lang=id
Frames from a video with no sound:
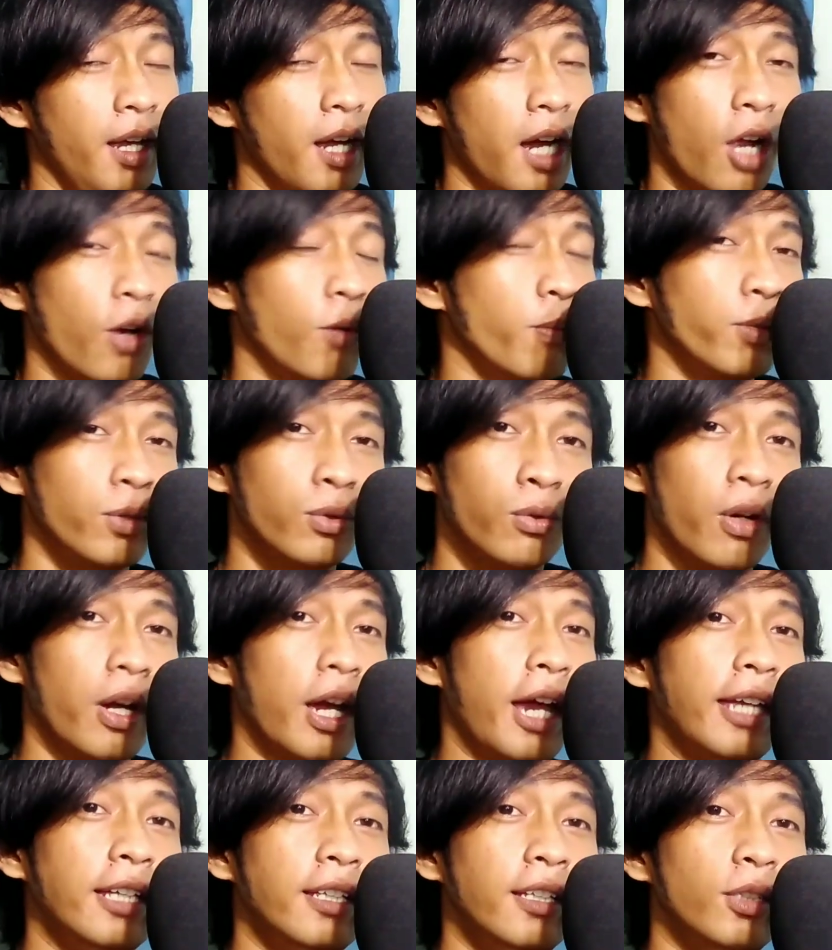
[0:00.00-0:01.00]
kalau menurut gua
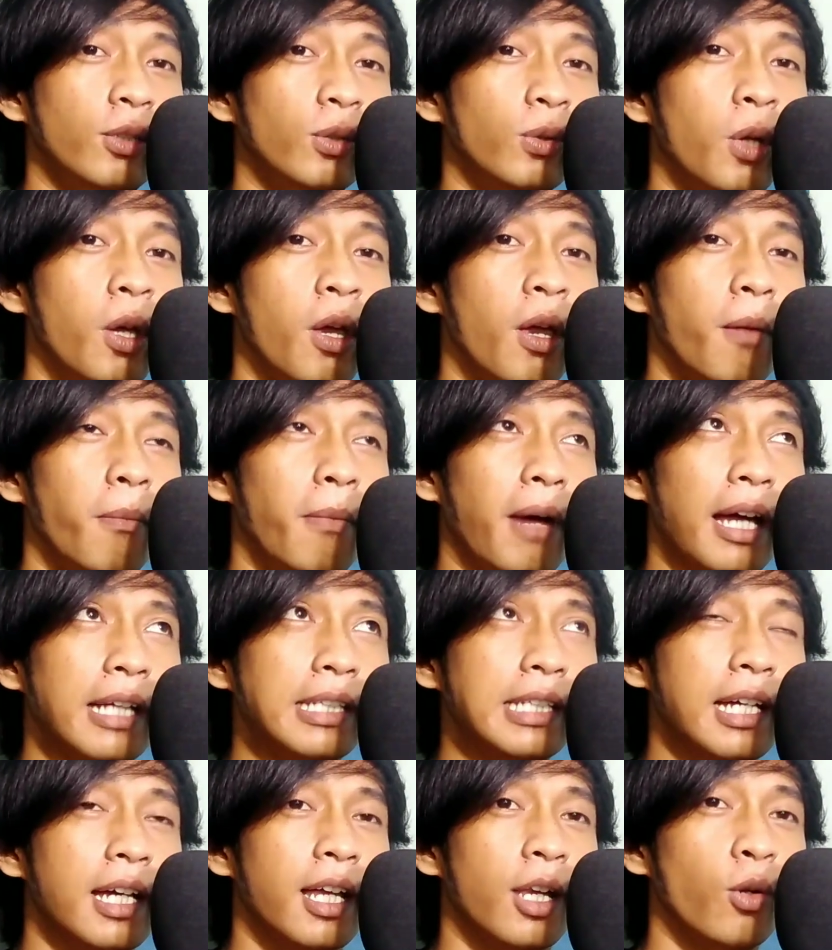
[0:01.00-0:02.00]
kayak gitu
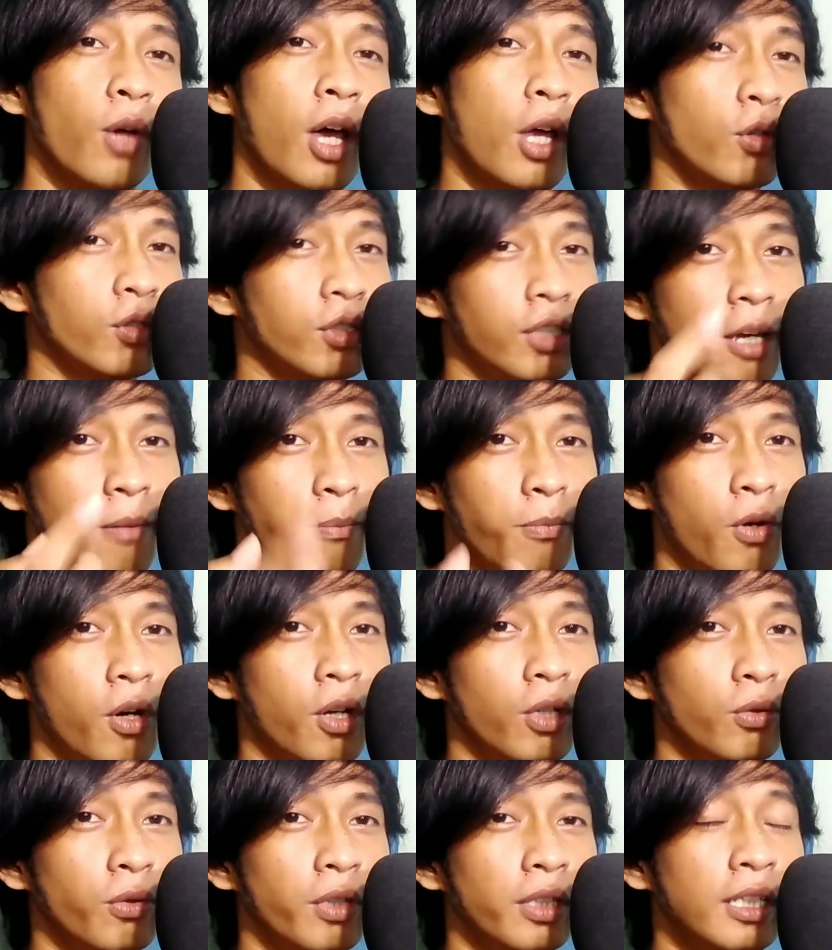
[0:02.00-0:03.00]
makanya lu harus siap
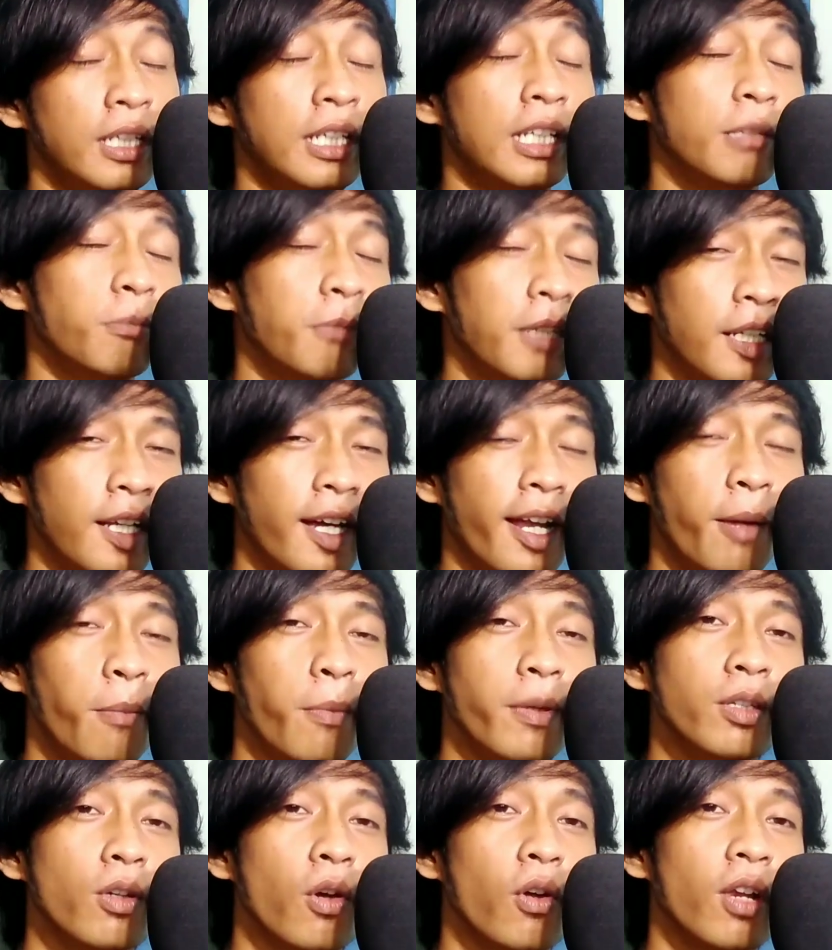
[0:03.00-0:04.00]
buang duit ingat men yang
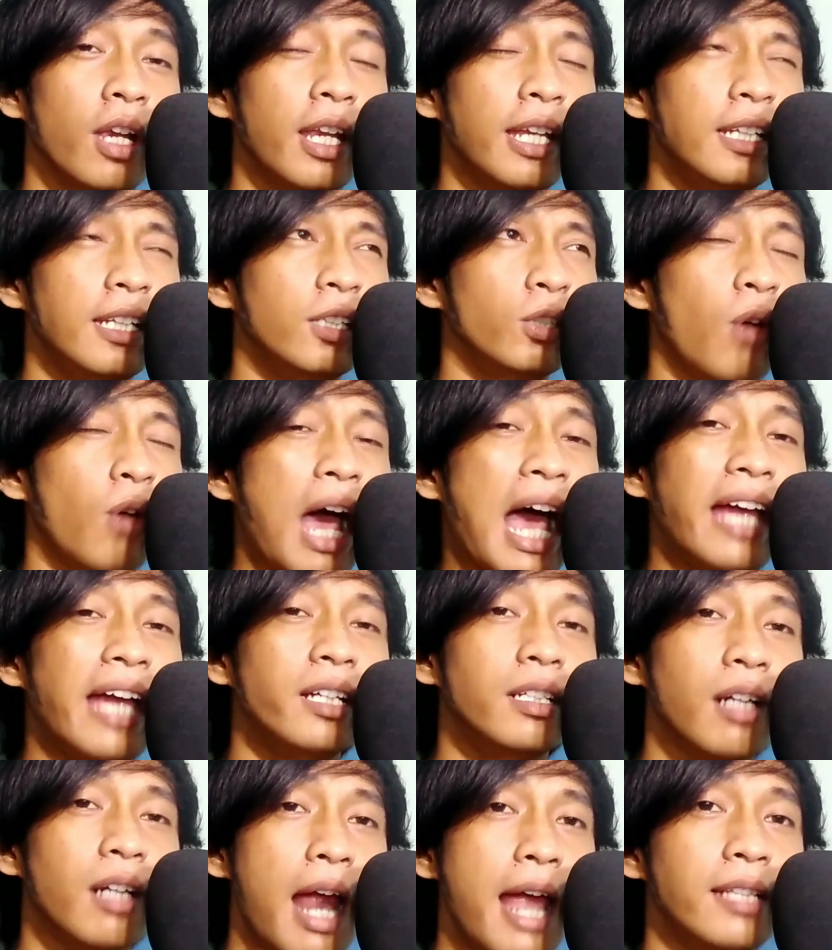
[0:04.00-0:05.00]
namanya online itu high
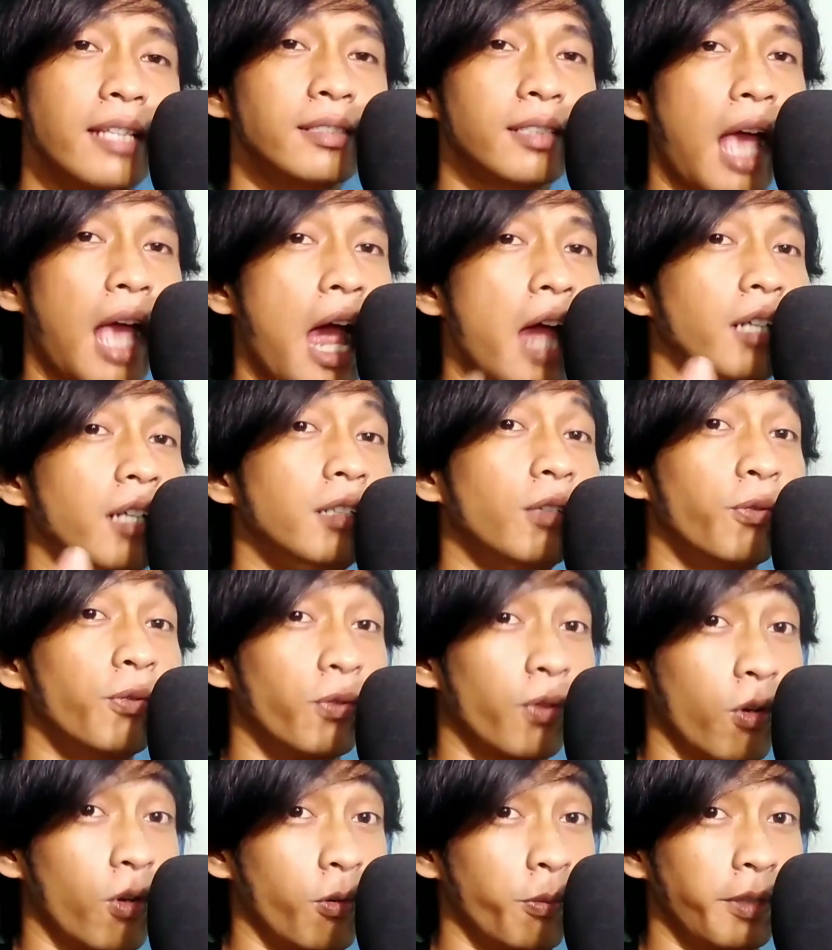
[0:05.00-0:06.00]
rise high
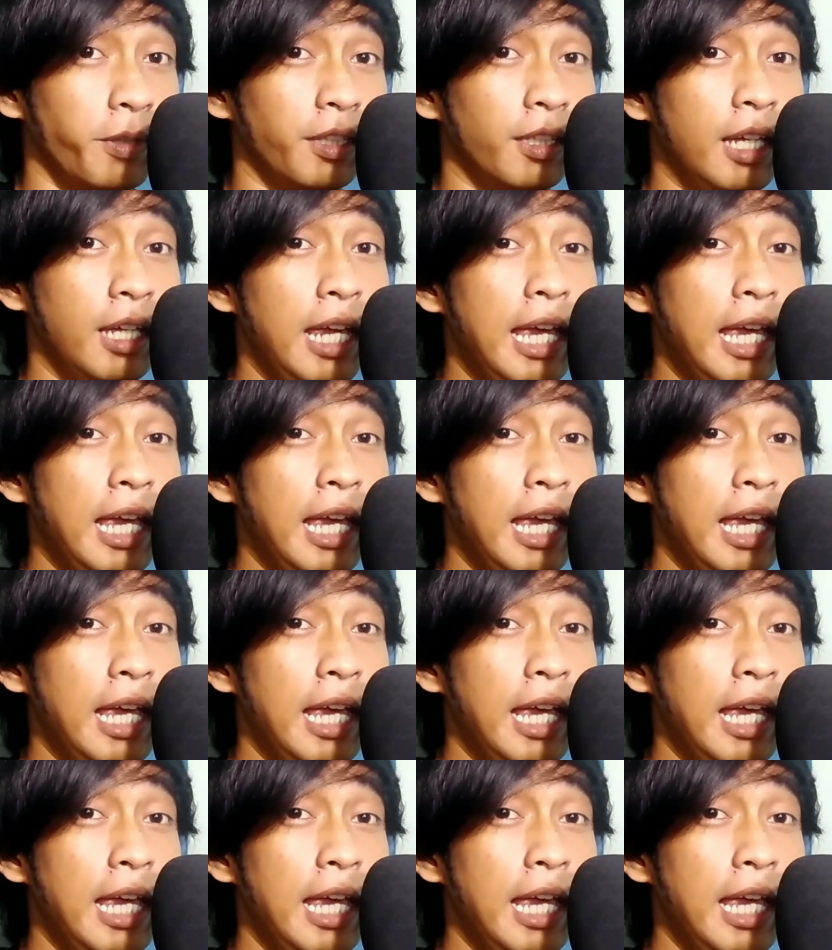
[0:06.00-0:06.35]
profit